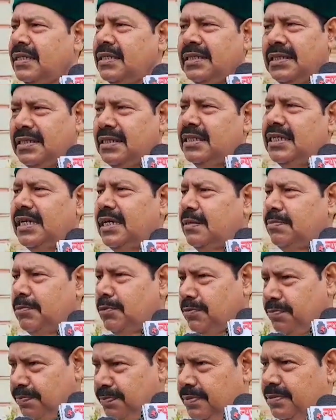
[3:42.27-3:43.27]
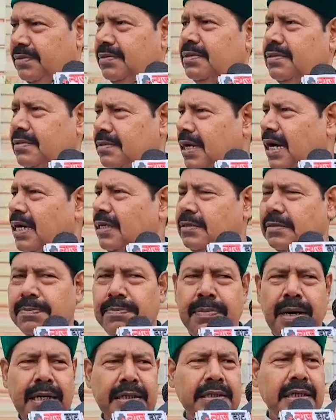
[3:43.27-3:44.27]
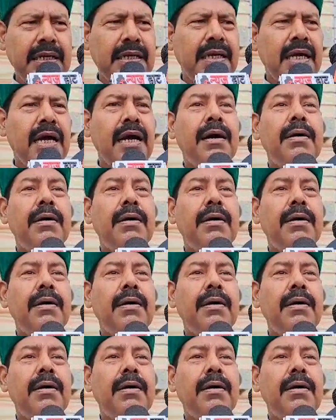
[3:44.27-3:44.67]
ये हम लोग आज माननीय